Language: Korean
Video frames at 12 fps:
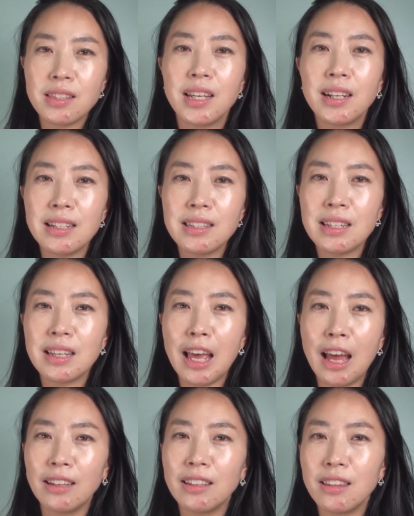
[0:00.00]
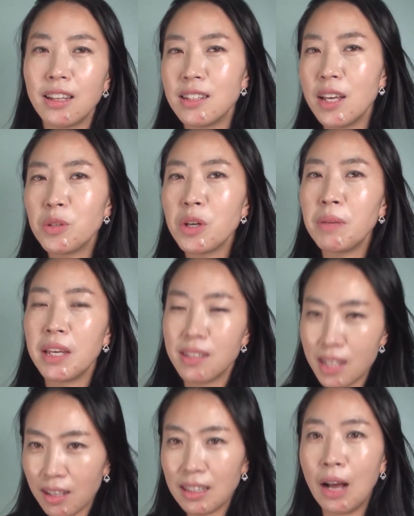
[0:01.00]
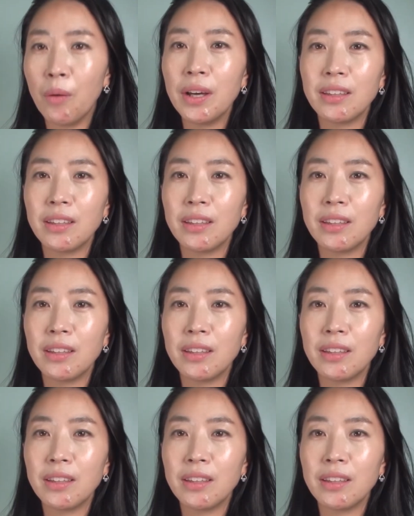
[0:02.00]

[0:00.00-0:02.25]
제가 쓴 게 아닌데 서점에 이 책이 나와